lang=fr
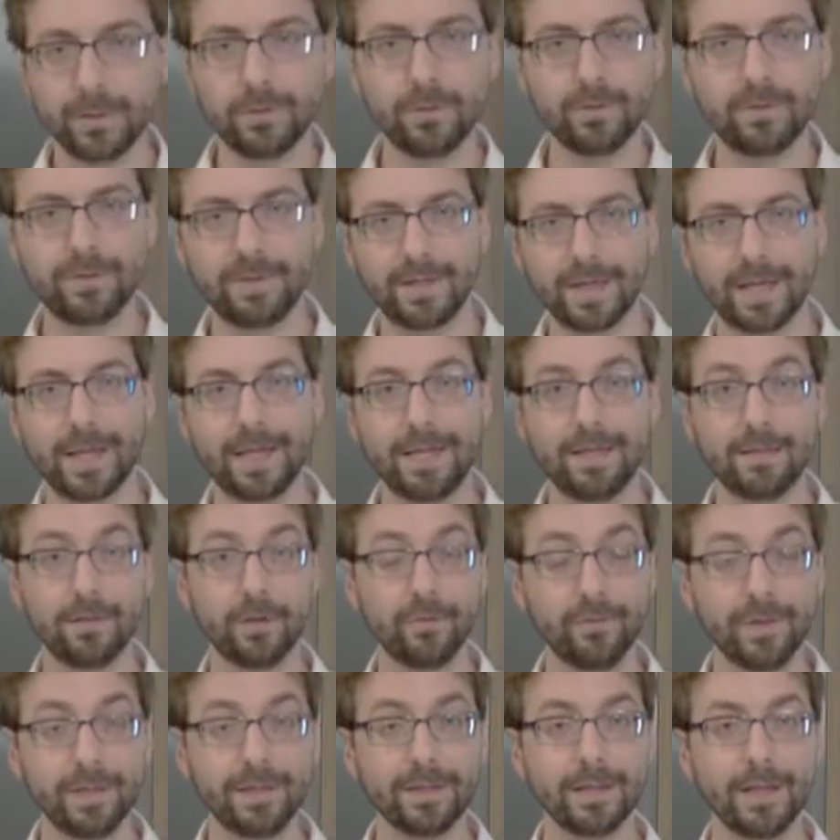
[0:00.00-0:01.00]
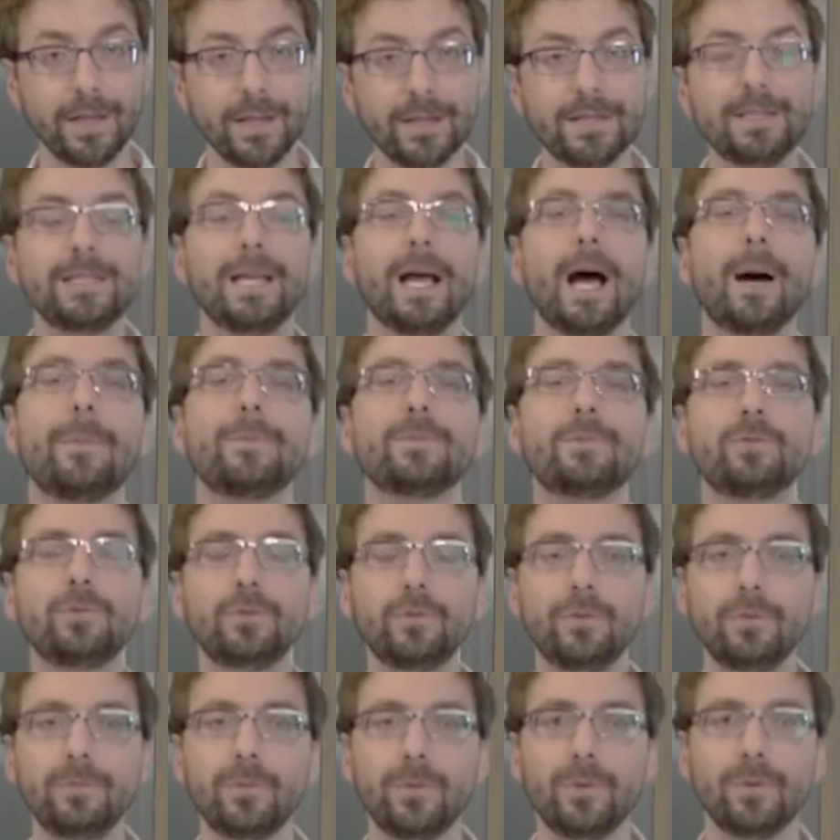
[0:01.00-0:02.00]
tu stérilises En fait, c'est
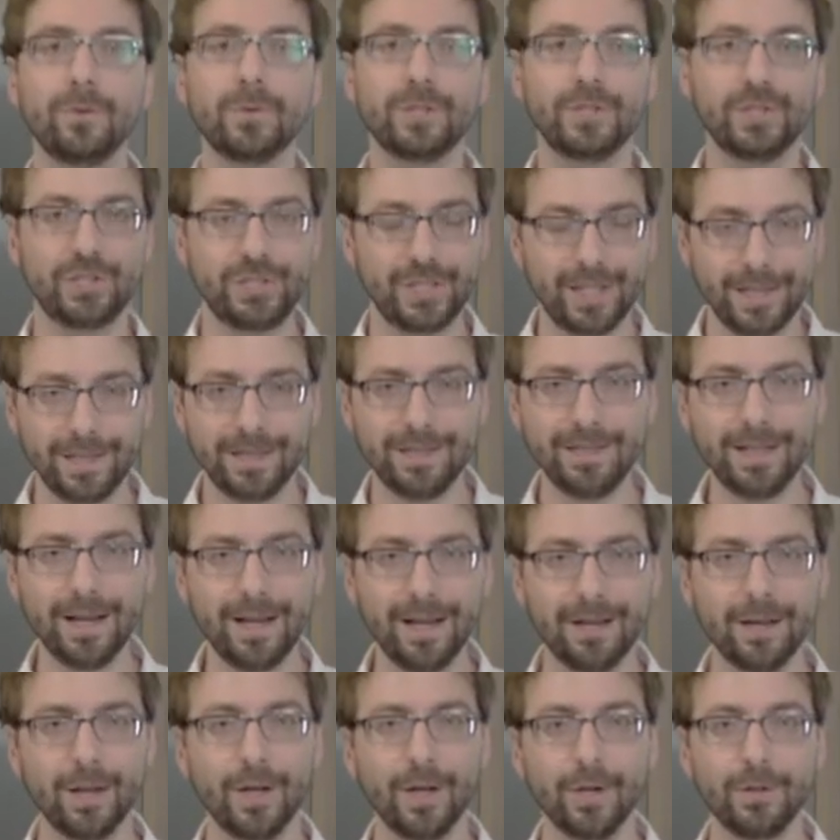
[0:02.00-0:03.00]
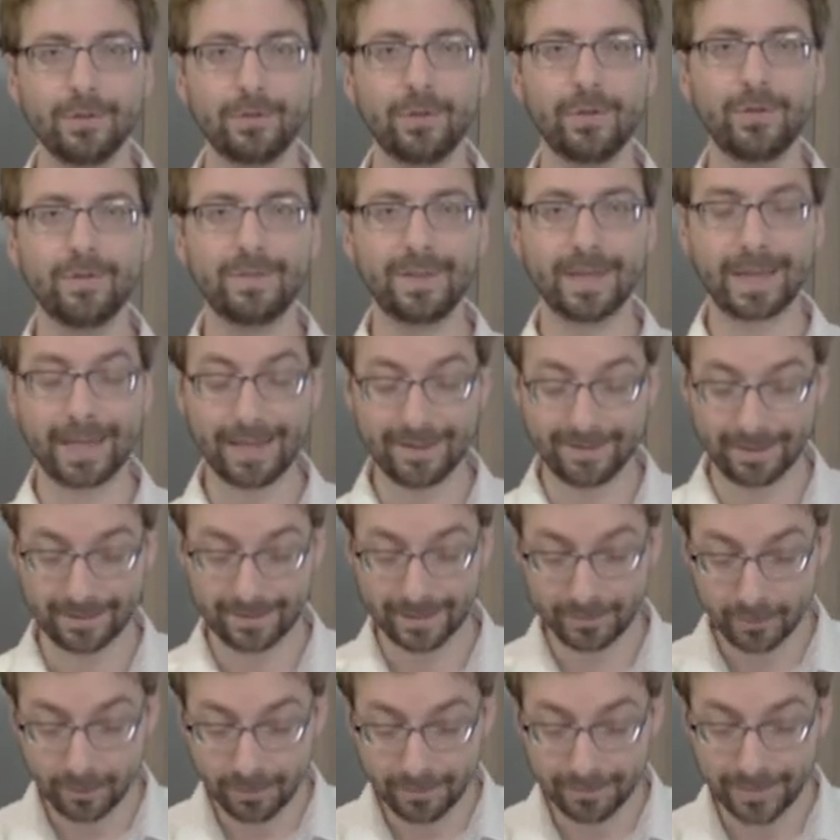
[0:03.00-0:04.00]
absolument génial de stériliser.
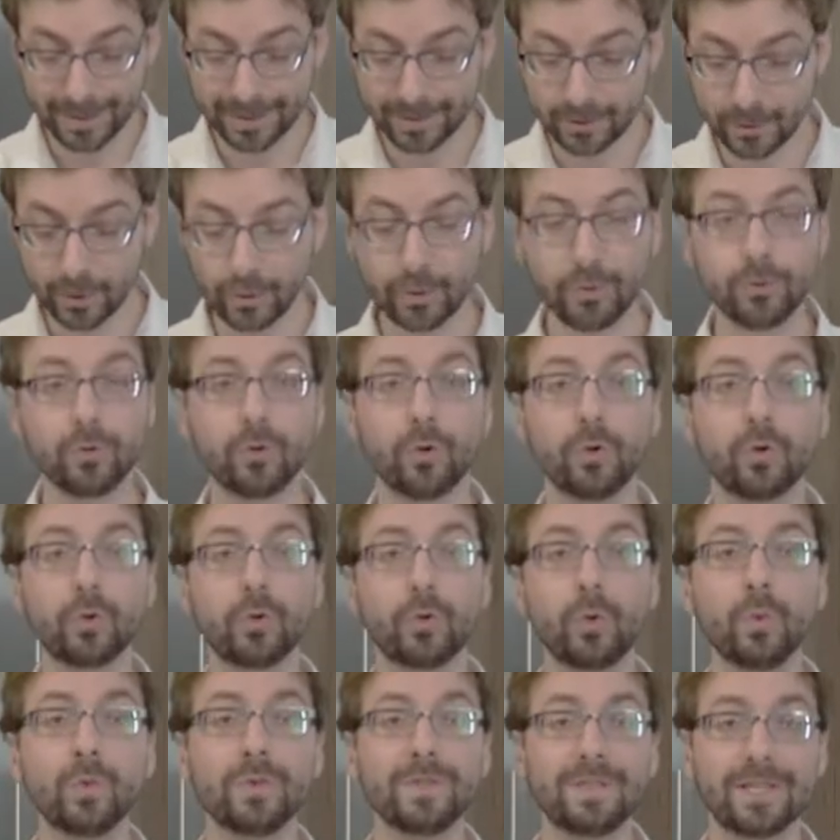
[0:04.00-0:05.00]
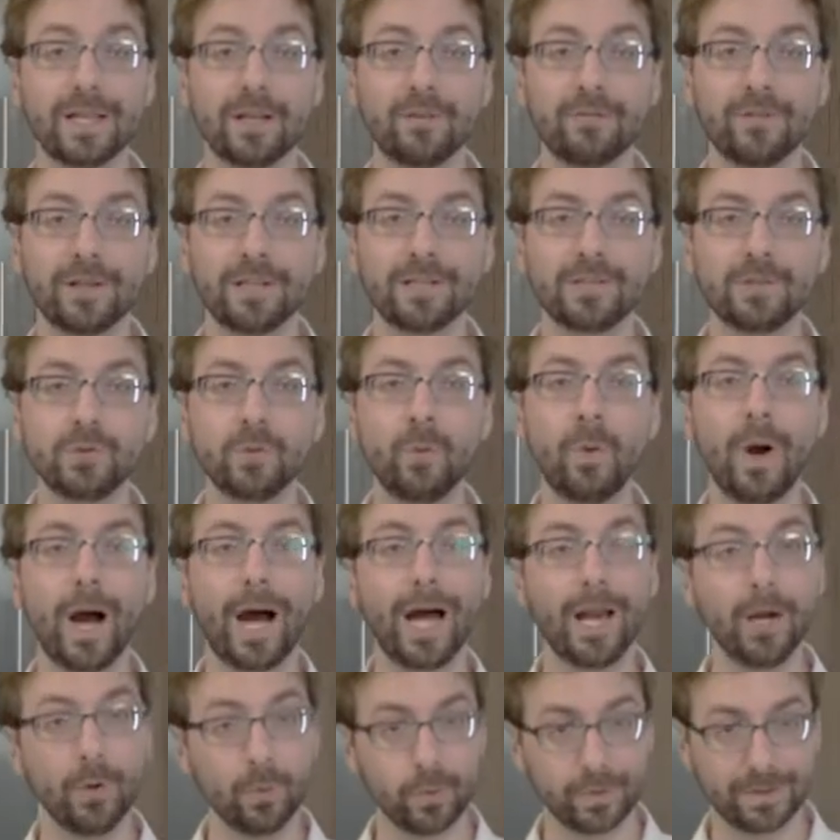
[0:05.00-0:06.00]
C'est une méthode de conservation
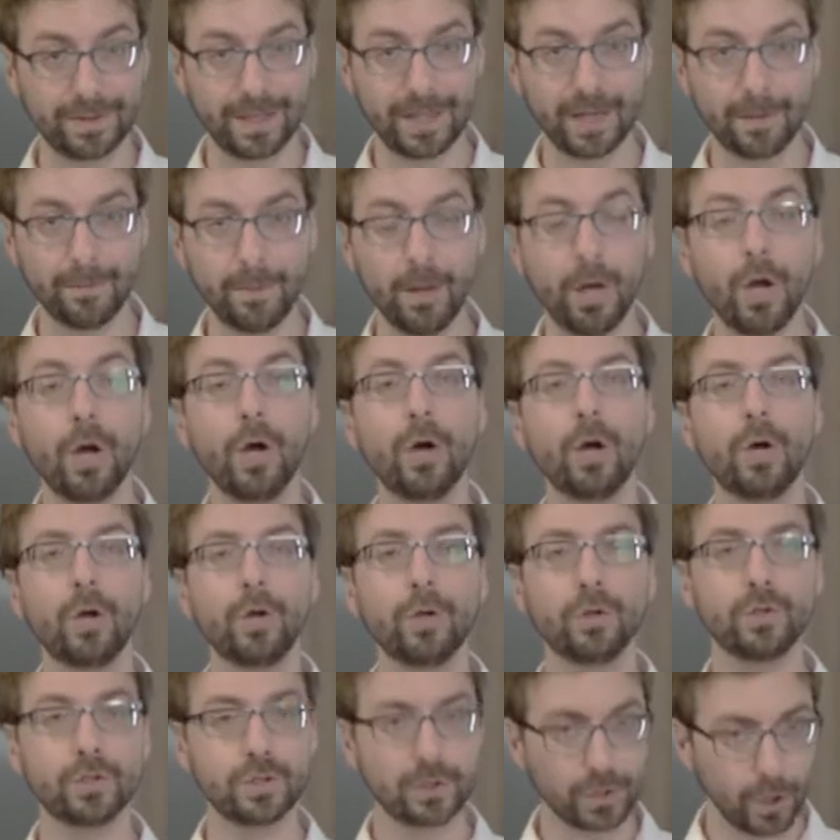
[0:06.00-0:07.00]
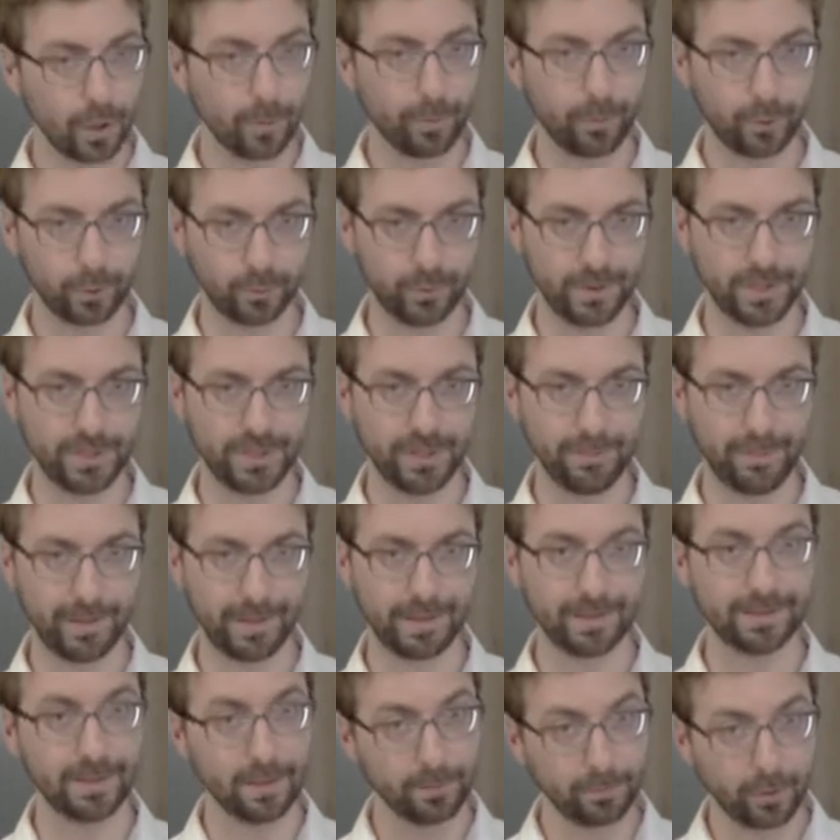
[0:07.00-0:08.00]
à long terme sans produits
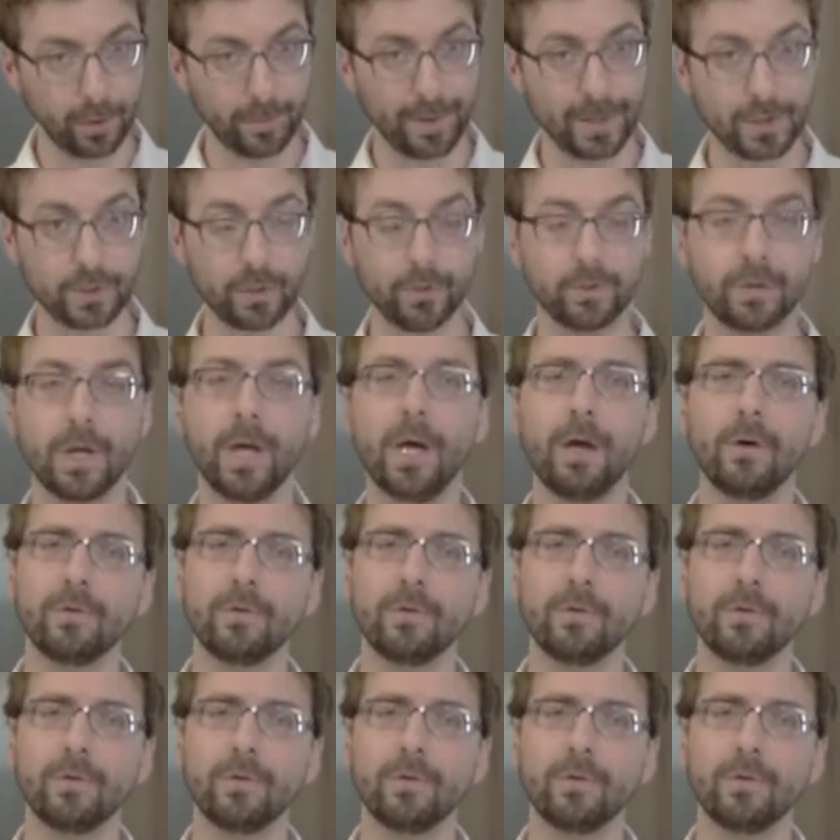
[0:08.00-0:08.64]
chimiques. C'est une première chose.